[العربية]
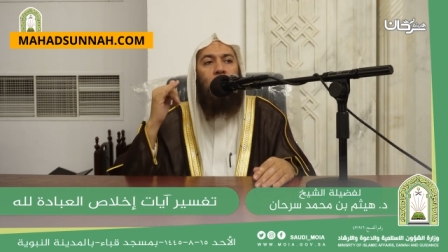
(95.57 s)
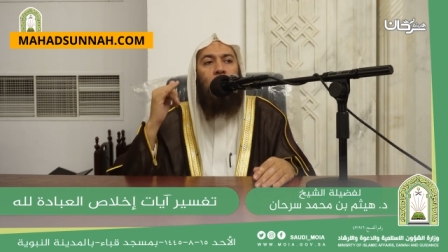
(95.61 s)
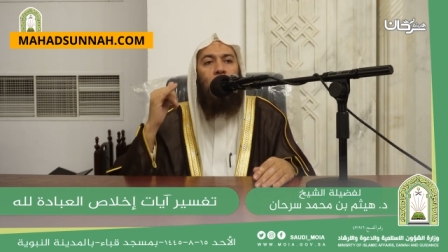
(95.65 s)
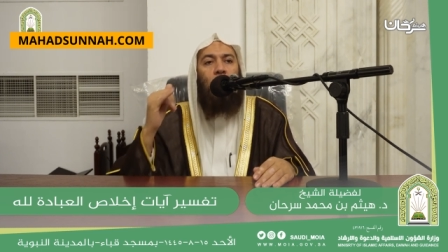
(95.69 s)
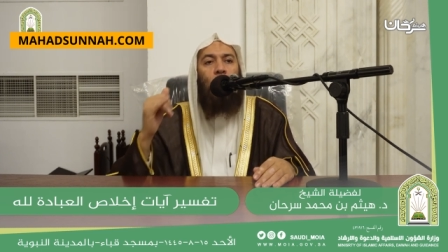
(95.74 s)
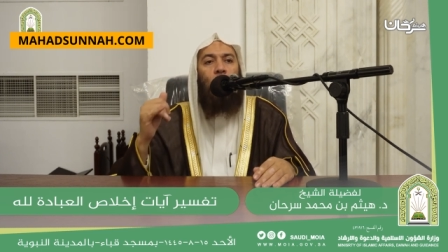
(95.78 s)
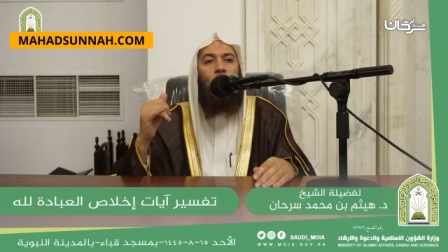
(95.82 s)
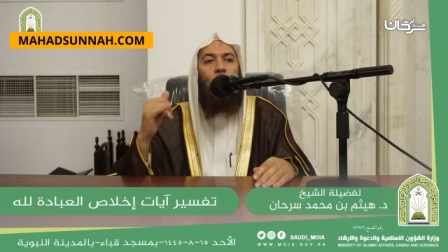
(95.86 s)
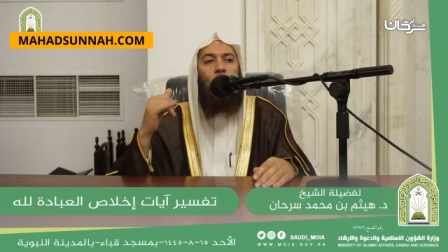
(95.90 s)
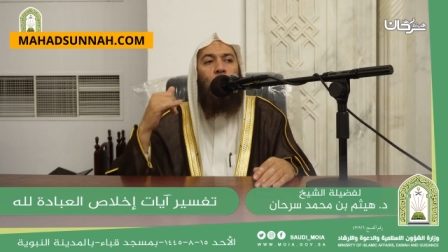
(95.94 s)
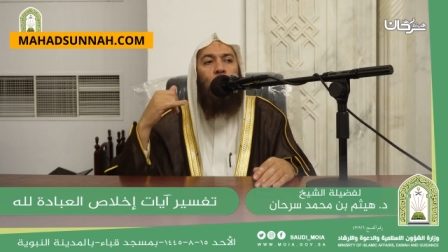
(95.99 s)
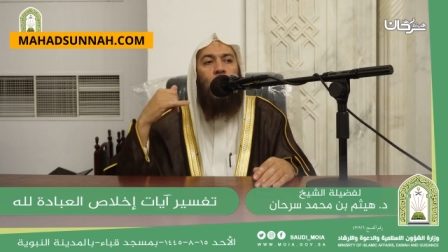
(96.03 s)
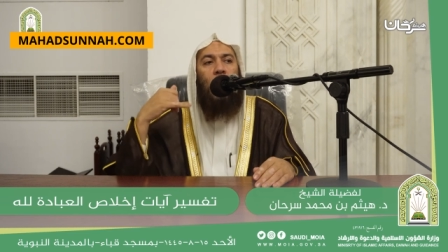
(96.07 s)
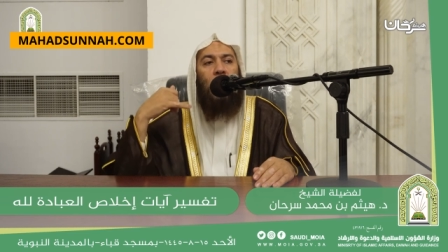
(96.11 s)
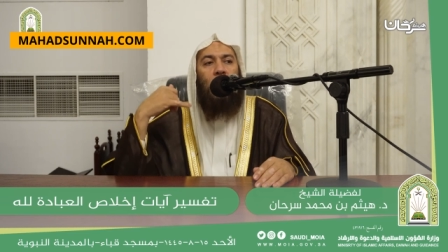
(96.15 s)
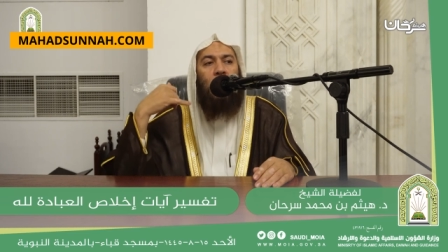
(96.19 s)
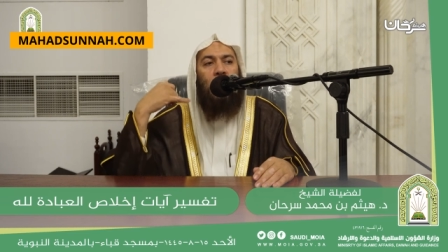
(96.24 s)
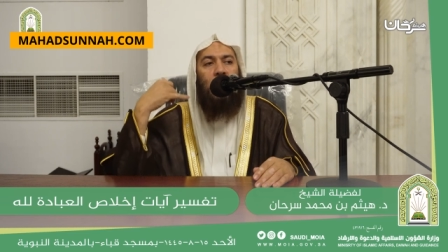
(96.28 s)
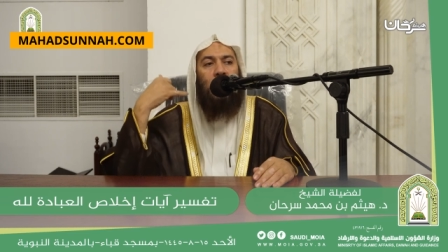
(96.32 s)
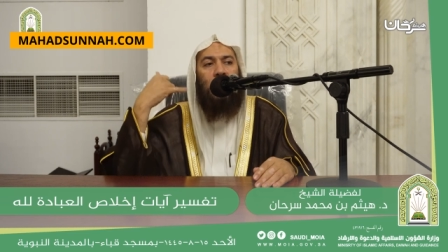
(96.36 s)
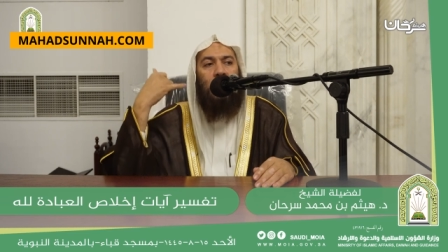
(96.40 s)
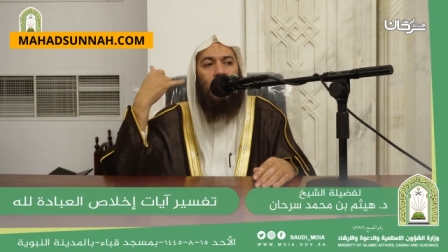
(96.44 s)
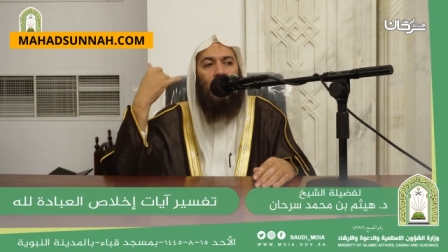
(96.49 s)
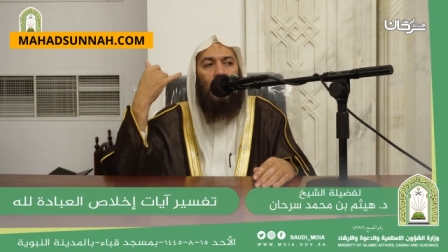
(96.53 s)
الذنوب
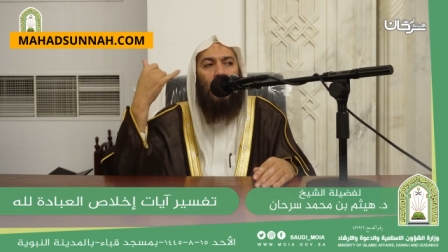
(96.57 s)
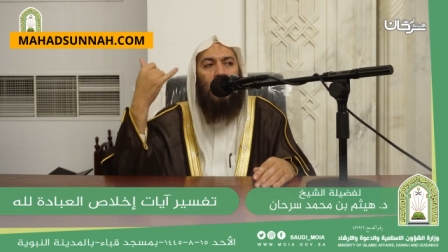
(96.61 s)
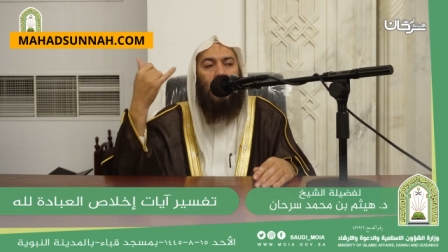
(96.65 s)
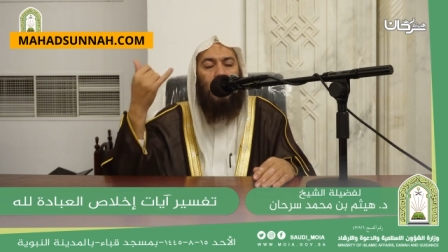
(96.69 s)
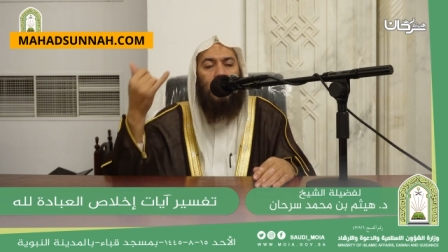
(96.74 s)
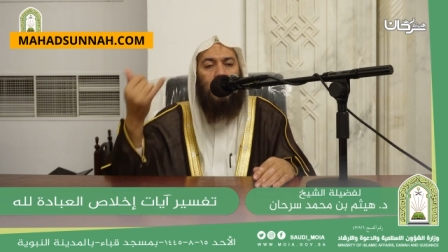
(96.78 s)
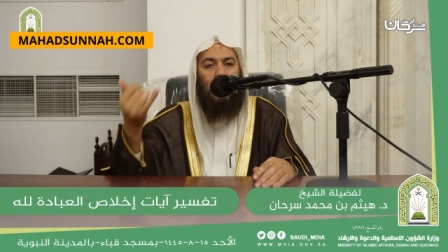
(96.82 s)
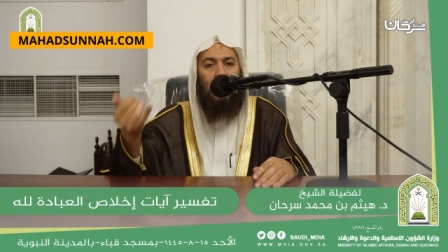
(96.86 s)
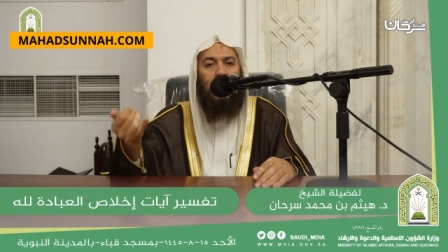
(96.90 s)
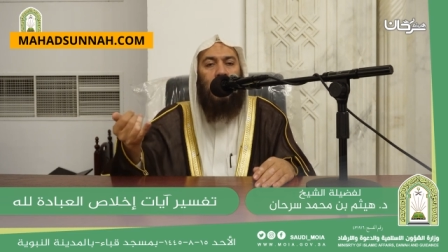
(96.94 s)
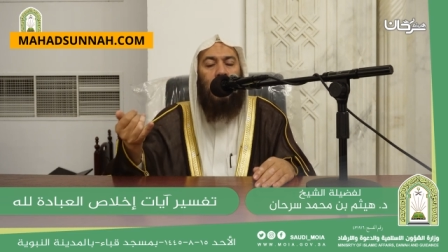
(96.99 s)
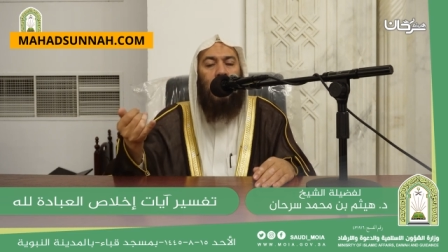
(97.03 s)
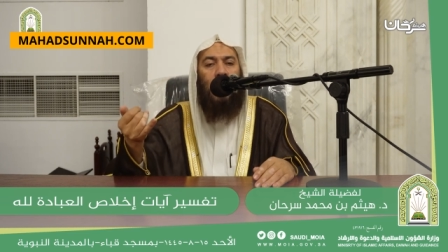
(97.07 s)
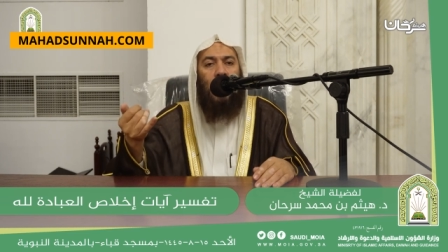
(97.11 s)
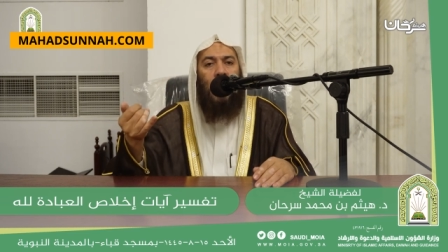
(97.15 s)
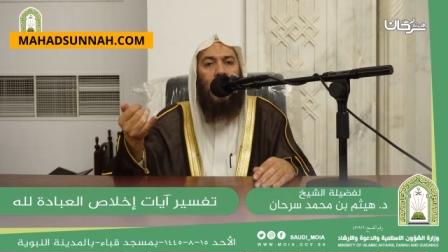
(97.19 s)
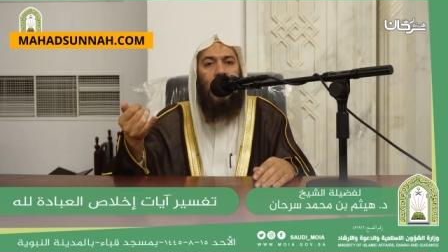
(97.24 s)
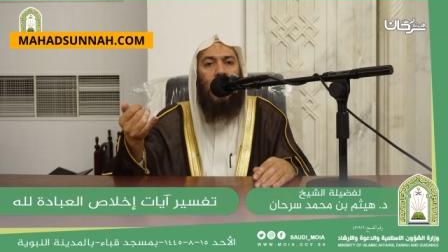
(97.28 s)
وقد يصل إلى الشرك